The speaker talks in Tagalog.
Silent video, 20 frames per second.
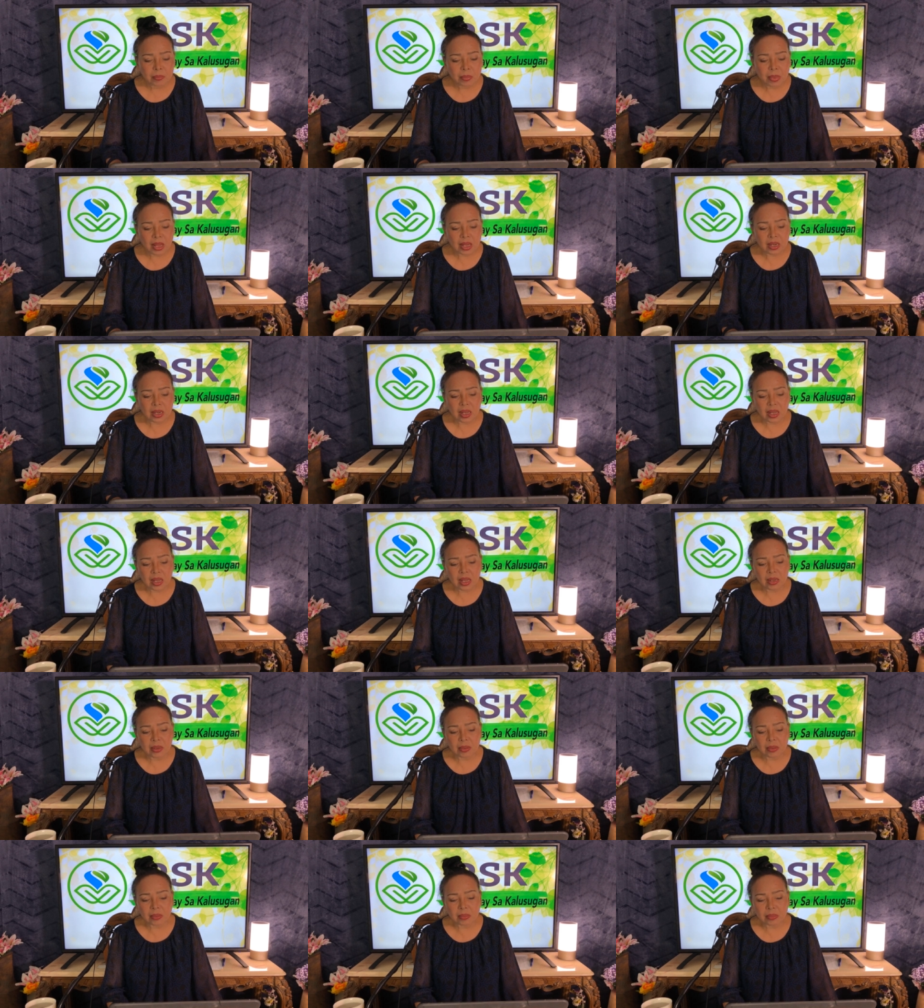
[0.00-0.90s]

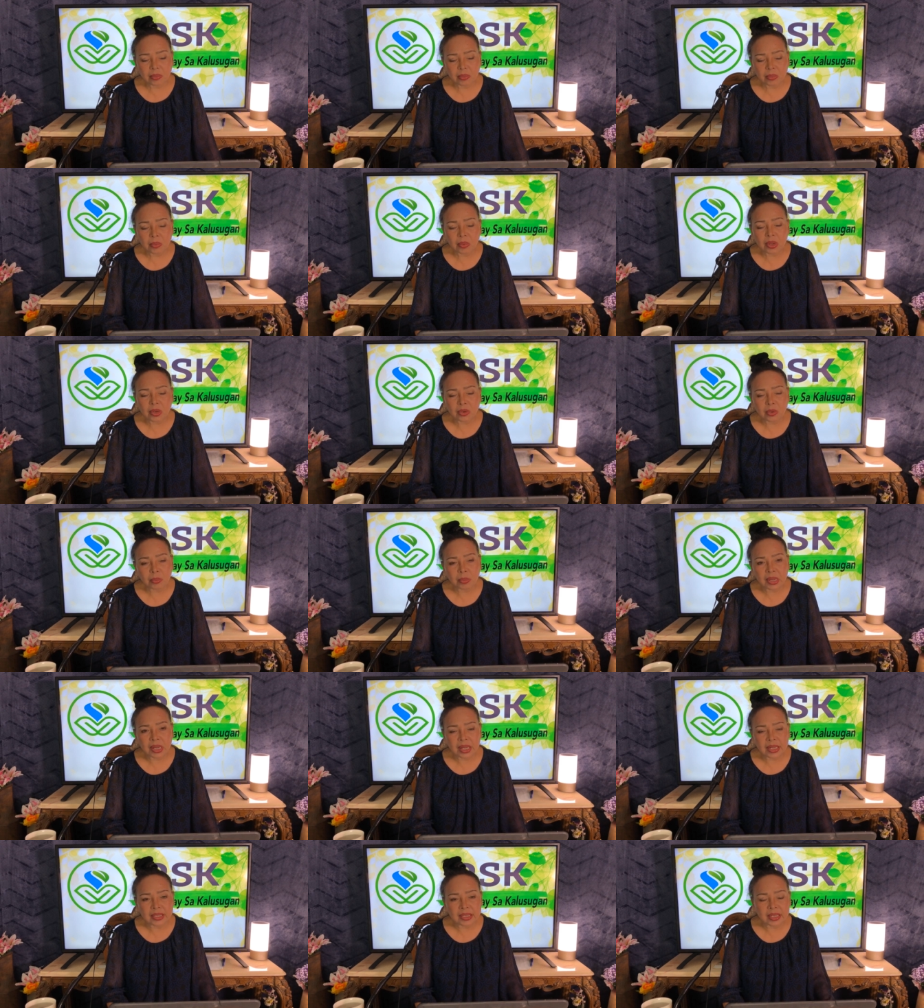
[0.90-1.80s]
para kung anong
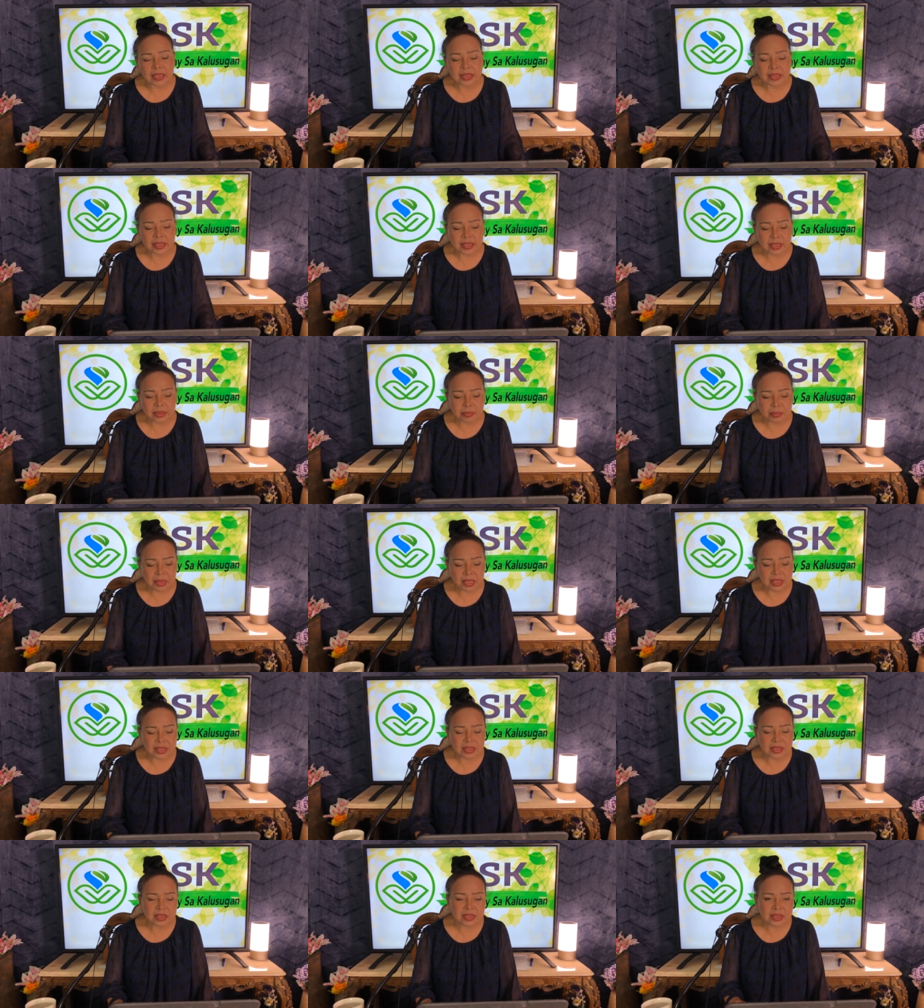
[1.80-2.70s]
magandang
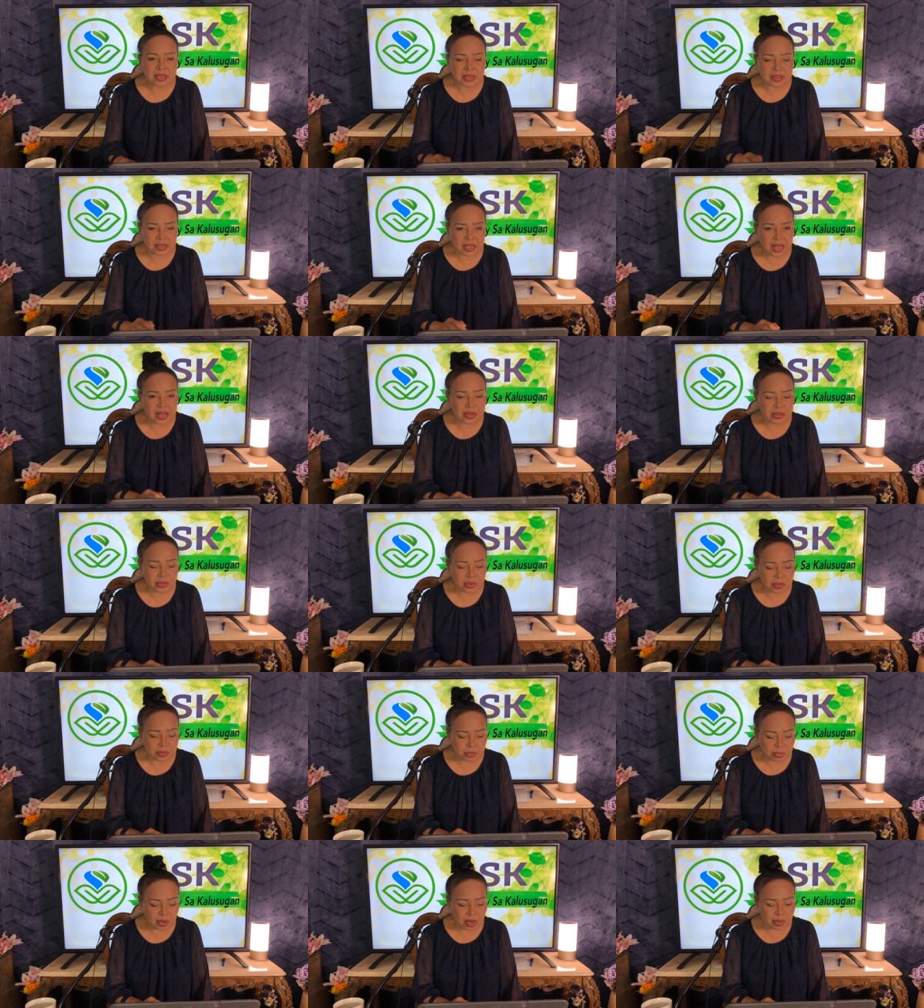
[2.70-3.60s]
treatment sa
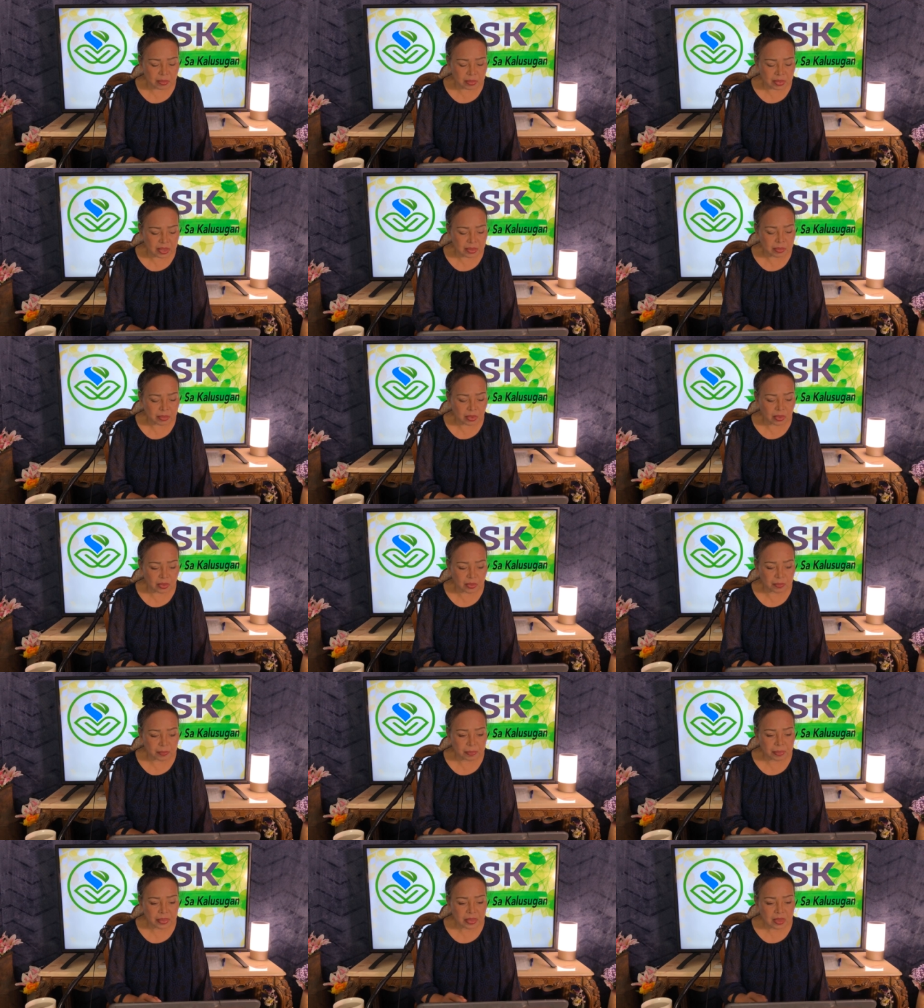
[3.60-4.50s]
thyroid problem mo.